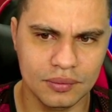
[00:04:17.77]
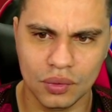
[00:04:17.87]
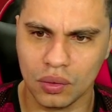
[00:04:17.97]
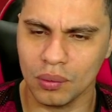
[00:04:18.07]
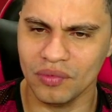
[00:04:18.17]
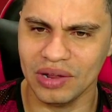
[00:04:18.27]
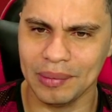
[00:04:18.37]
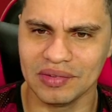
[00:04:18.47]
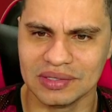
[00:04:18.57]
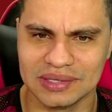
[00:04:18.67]
Como eu falei
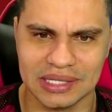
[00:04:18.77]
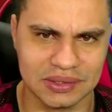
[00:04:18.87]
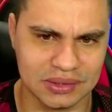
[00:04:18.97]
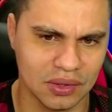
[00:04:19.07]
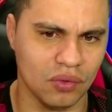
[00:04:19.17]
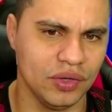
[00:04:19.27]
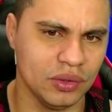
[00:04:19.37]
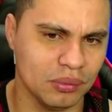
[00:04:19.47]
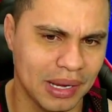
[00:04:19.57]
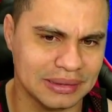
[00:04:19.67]
para vocês, estão
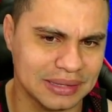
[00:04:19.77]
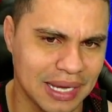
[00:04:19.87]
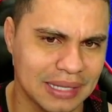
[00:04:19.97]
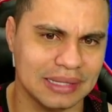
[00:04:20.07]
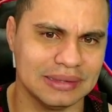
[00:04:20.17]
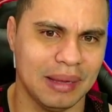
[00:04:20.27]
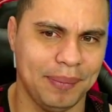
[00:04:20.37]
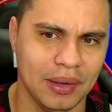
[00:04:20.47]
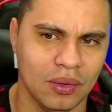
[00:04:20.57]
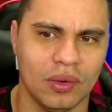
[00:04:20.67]
vindo mais cartas
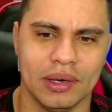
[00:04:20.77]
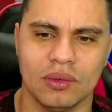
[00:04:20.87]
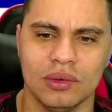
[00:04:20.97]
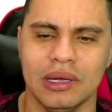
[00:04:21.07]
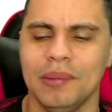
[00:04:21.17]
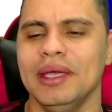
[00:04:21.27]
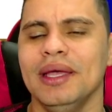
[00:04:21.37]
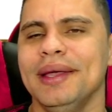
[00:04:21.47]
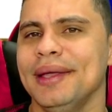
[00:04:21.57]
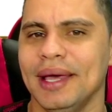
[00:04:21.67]
apelona. Konami
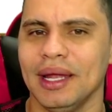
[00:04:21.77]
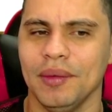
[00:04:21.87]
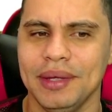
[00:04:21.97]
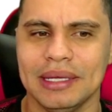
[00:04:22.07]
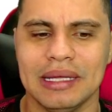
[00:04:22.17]
ela não ia dar